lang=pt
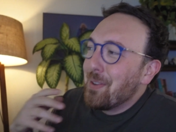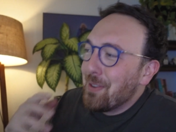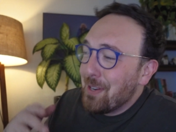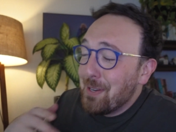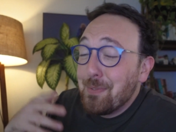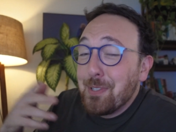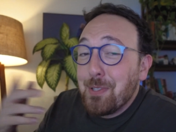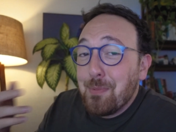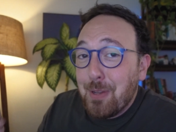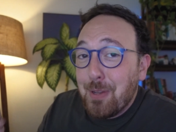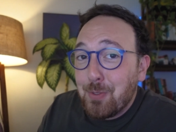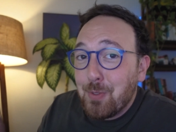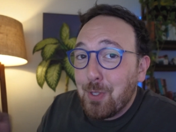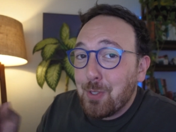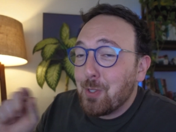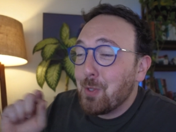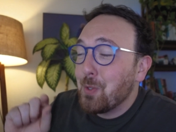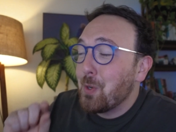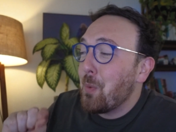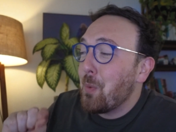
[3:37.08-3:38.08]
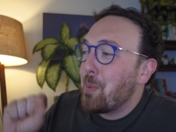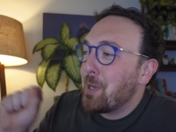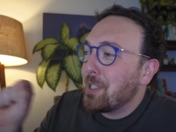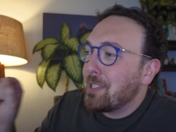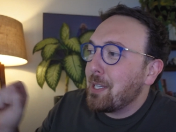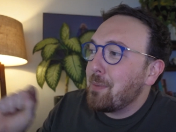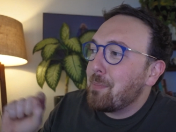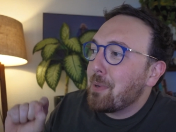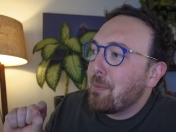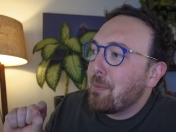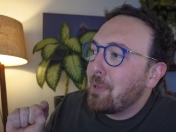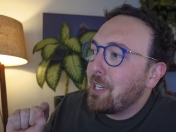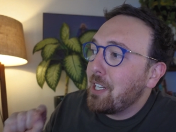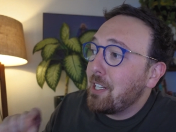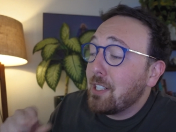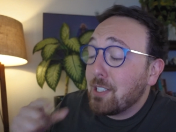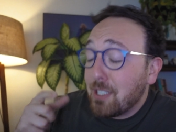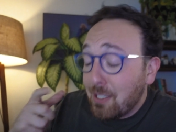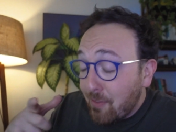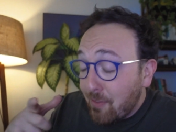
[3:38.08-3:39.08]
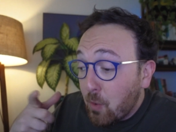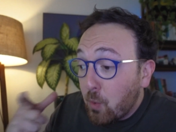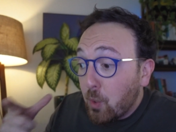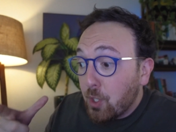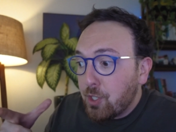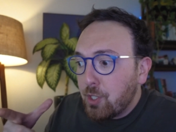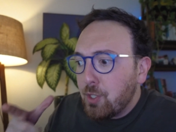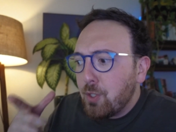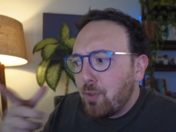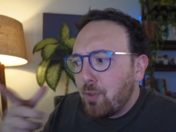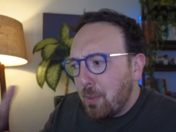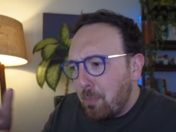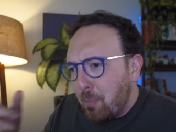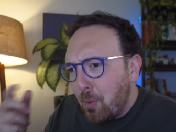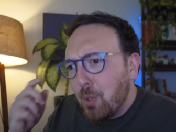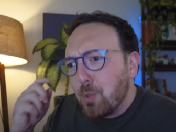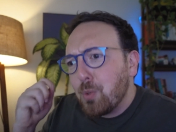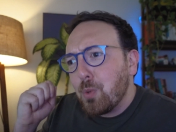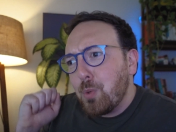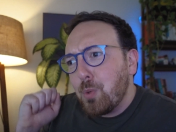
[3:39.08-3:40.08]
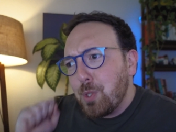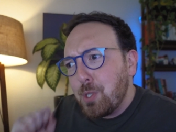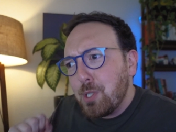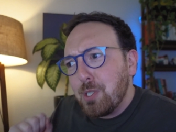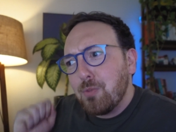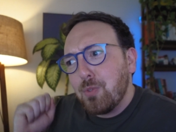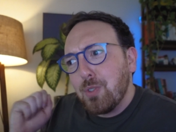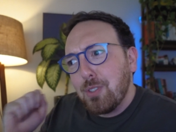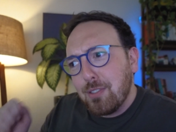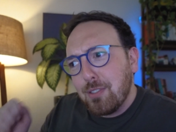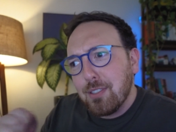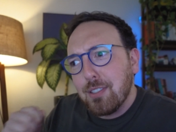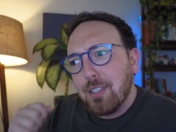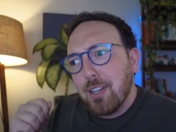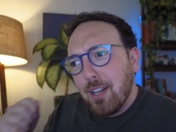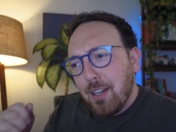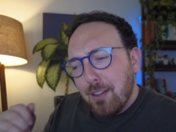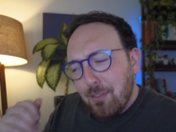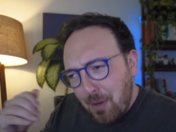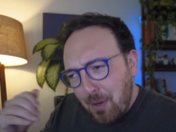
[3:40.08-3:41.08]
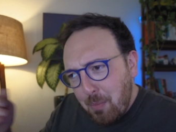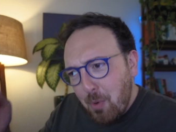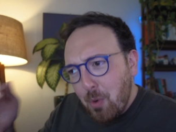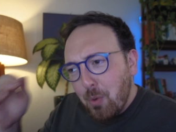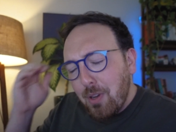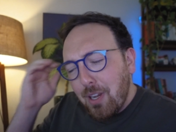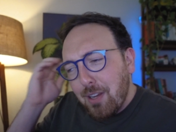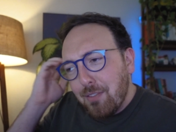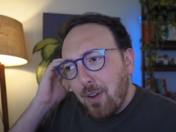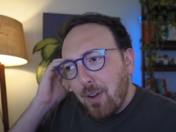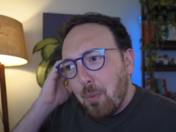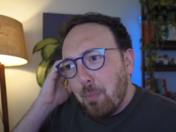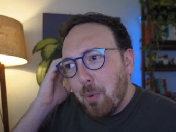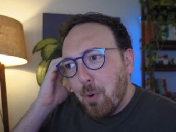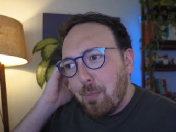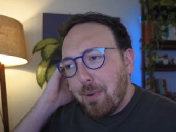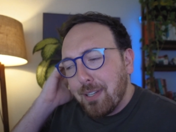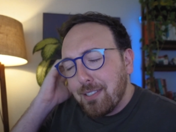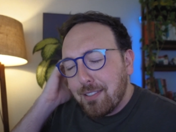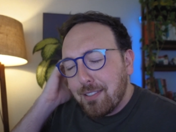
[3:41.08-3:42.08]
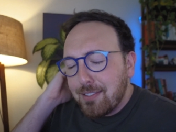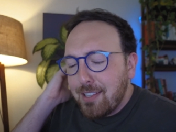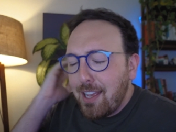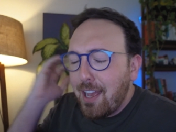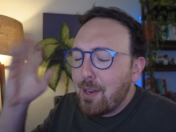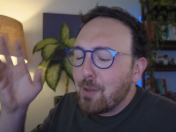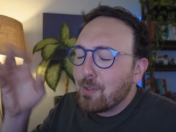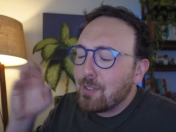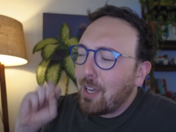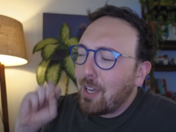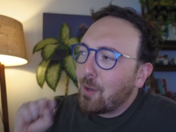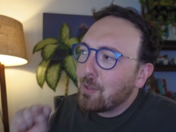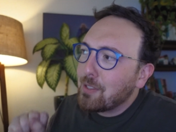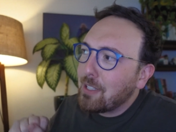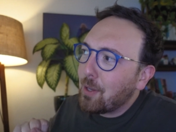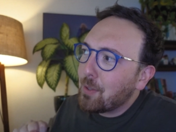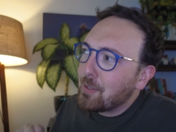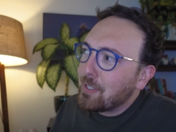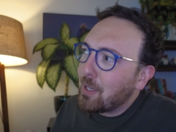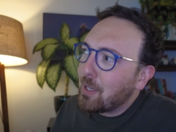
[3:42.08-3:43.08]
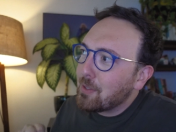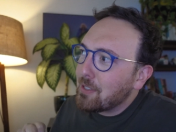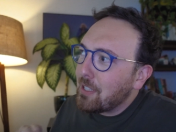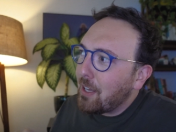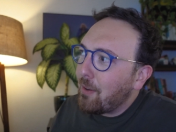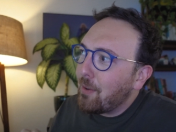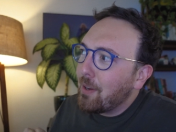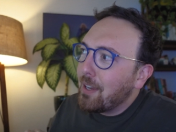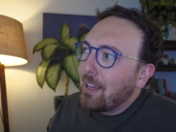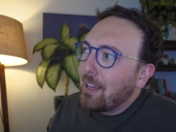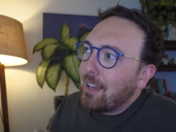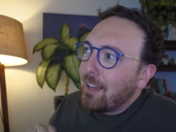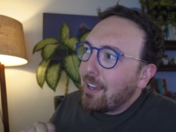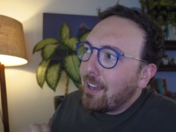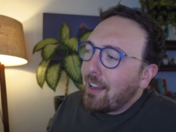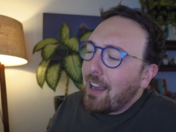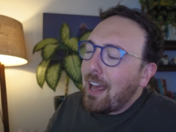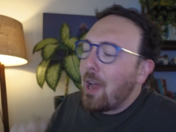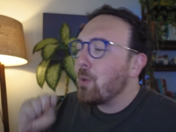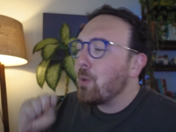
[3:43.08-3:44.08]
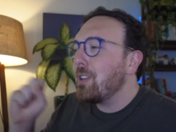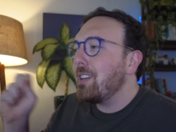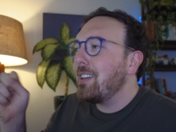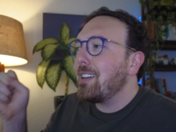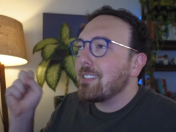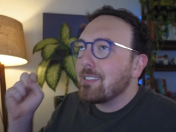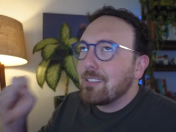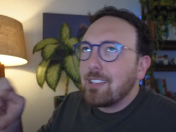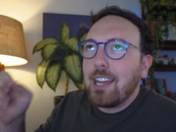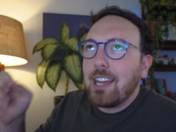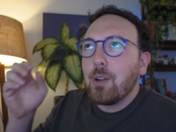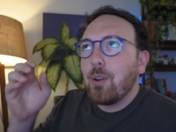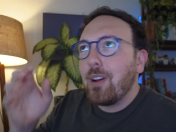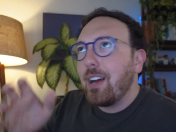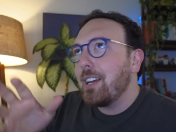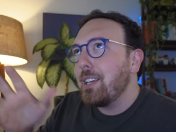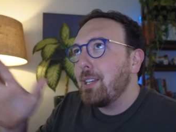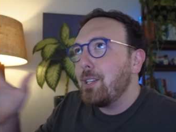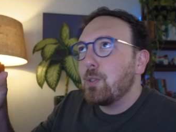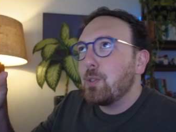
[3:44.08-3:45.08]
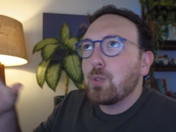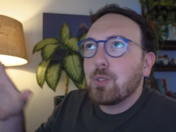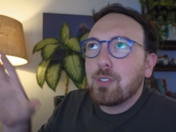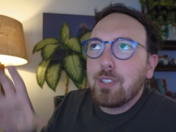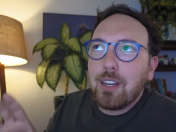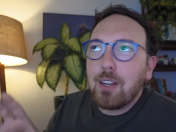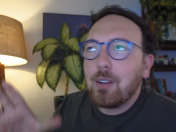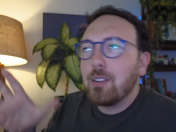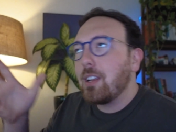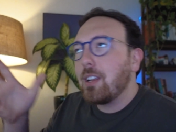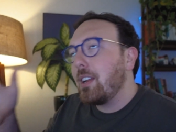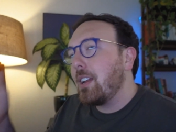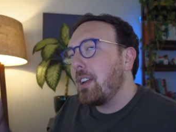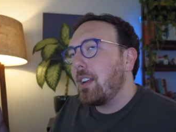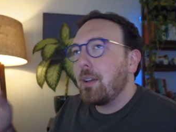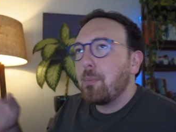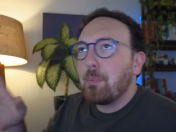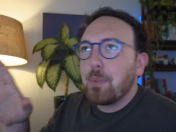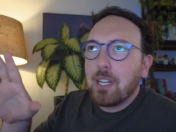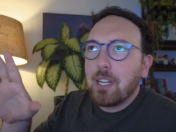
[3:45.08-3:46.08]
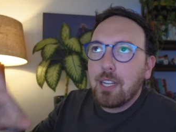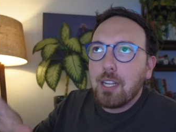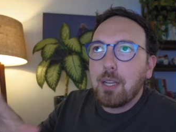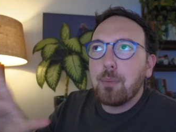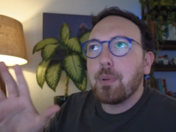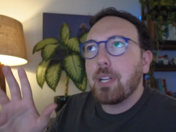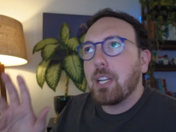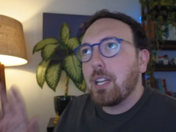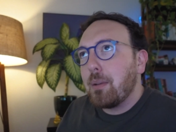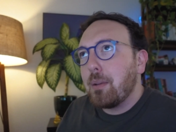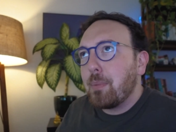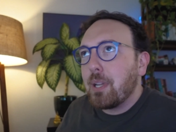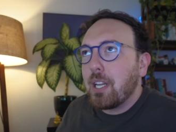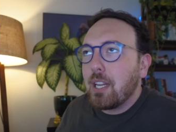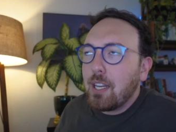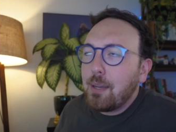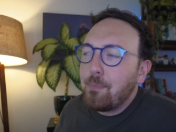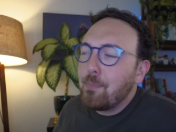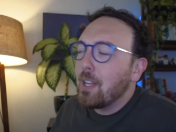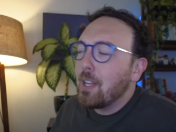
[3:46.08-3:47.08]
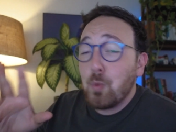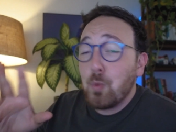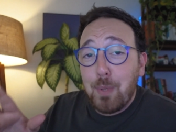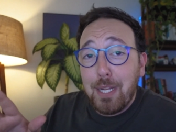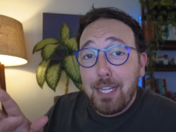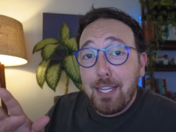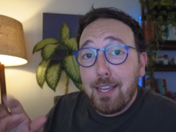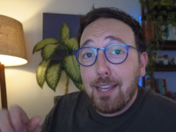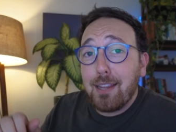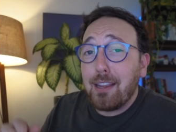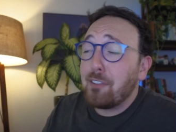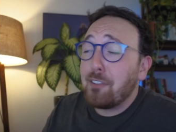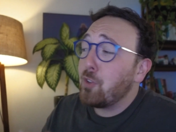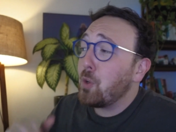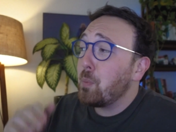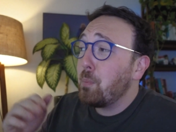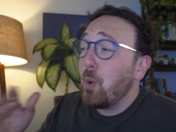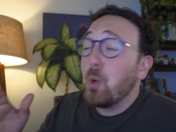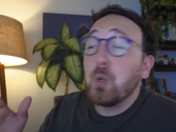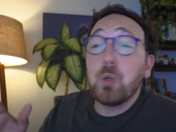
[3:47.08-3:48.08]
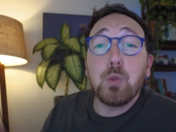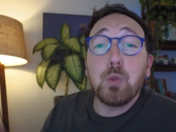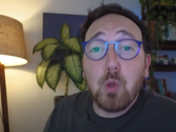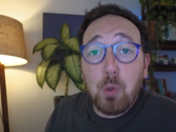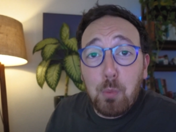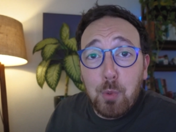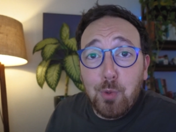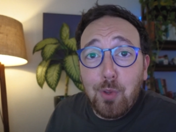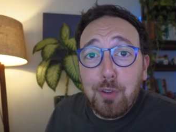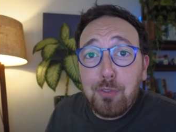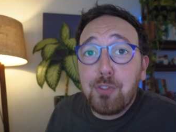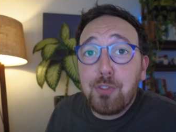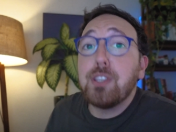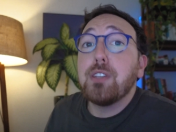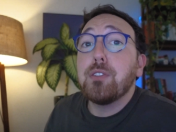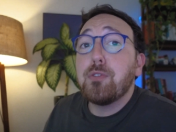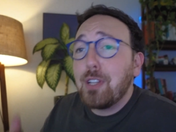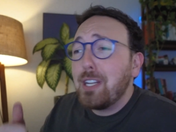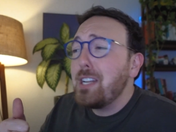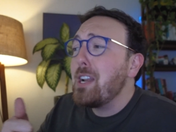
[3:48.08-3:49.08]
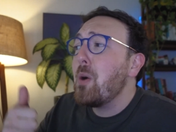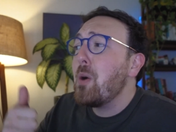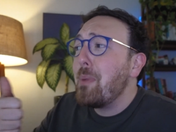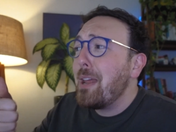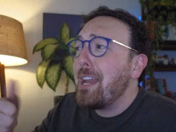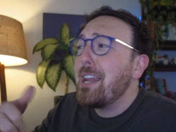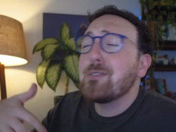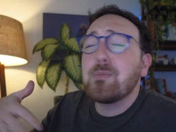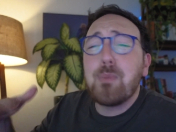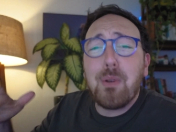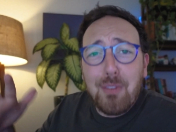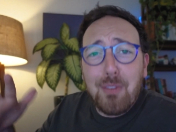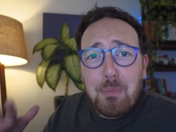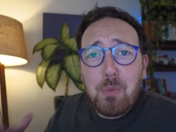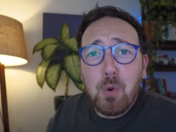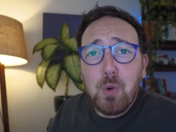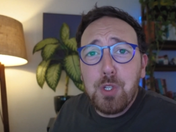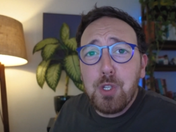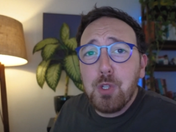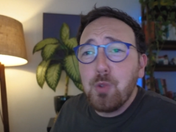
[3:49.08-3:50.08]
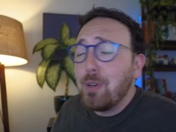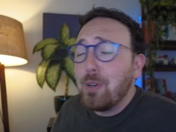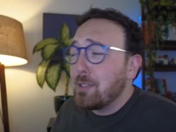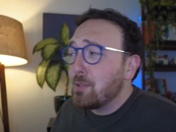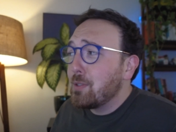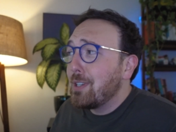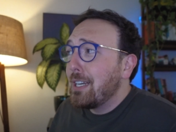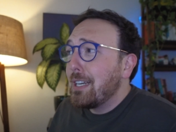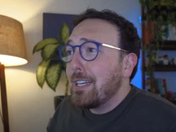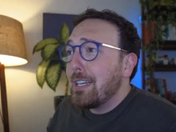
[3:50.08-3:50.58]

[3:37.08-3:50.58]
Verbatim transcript: Eu lembro de uma situação que eu perguntei pra menina, tava curtindo, eu falei, pô, eu tô curtindo você. Vamos levar um pouco mais a sério, tal, tal, tal, tal. Ela, ah, o que, que é sério? Ah, isso, tal, nananã, paraná, paraná, paraná. Expliquei. Ela falou, pô, não tô muito afim. Falei, não, beleza, mas vamos continuando.